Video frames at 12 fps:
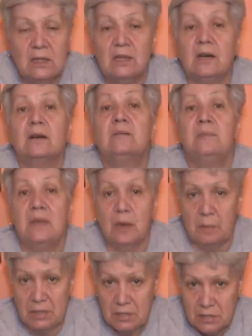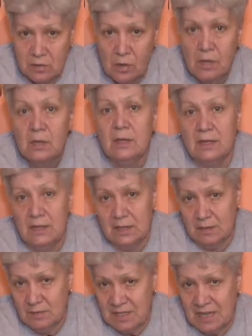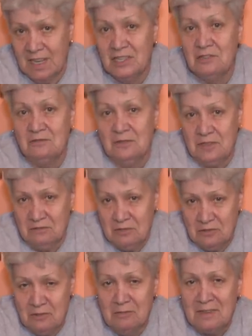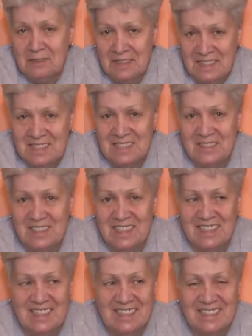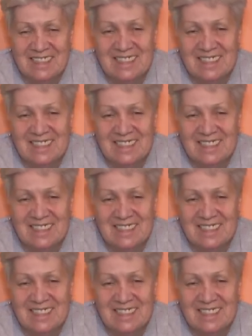Так, меня понесло, я на этом заканчиваю. Всего доброго и до свидания.